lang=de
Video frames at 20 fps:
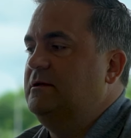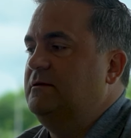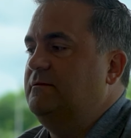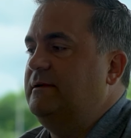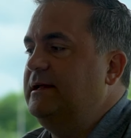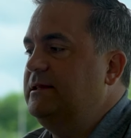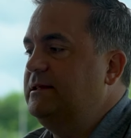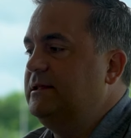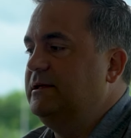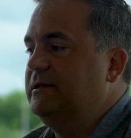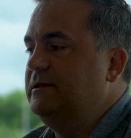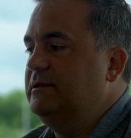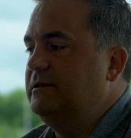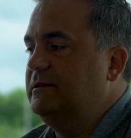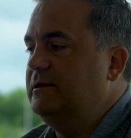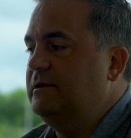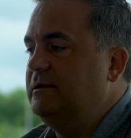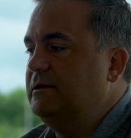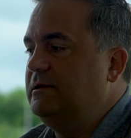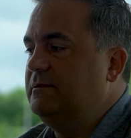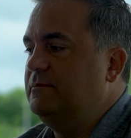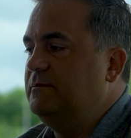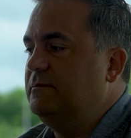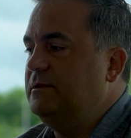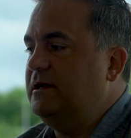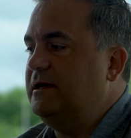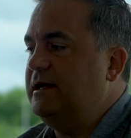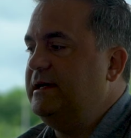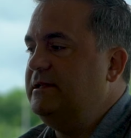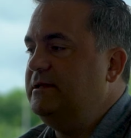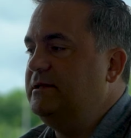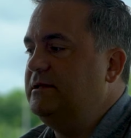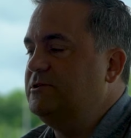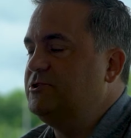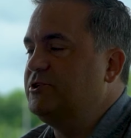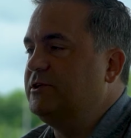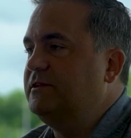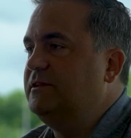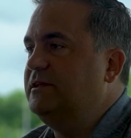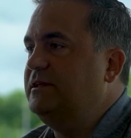weiterhin ähm, ja, einige
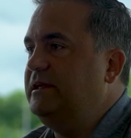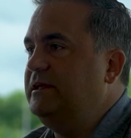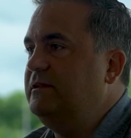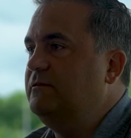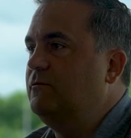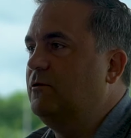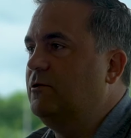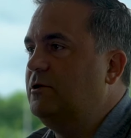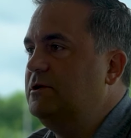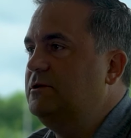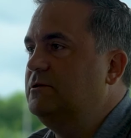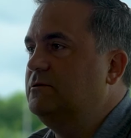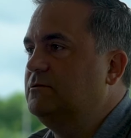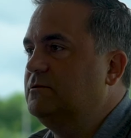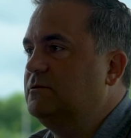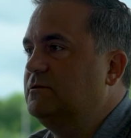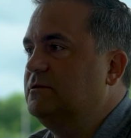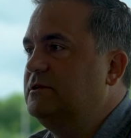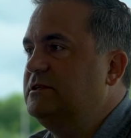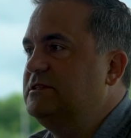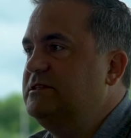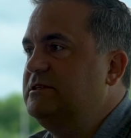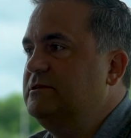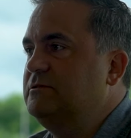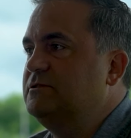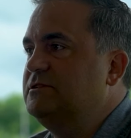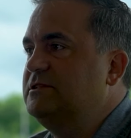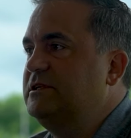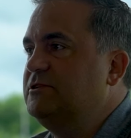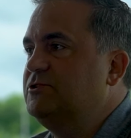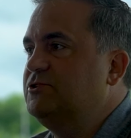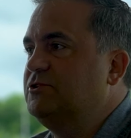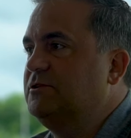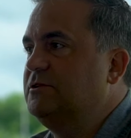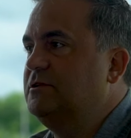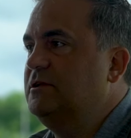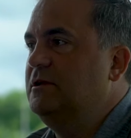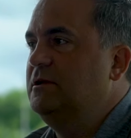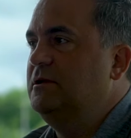Schritte gehen wollen und ich sehe uns jetzt schon